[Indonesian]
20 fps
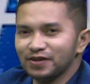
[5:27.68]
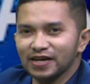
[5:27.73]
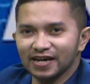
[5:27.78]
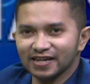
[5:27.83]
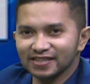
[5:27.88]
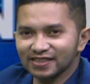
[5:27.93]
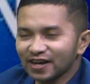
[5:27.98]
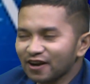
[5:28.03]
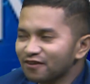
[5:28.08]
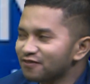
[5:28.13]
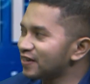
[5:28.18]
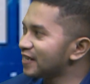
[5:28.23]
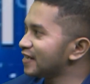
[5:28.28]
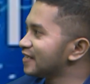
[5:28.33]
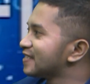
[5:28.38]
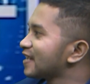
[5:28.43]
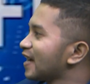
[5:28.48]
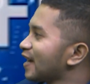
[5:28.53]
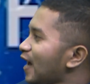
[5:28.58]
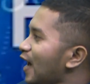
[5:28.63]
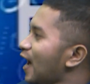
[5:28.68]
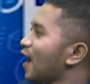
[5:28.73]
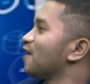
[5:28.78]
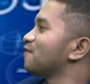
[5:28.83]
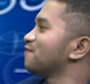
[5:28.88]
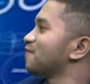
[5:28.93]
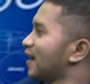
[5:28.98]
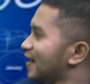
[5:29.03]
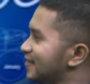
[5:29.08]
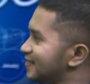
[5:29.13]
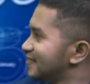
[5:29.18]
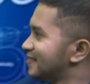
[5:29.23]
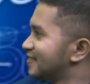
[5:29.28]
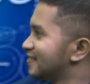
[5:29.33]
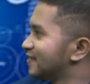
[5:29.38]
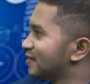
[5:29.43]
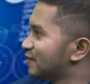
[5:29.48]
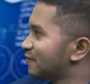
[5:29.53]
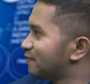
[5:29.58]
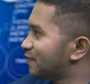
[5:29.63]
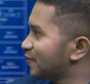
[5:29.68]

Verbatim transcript: biar traveling saya aman yeah.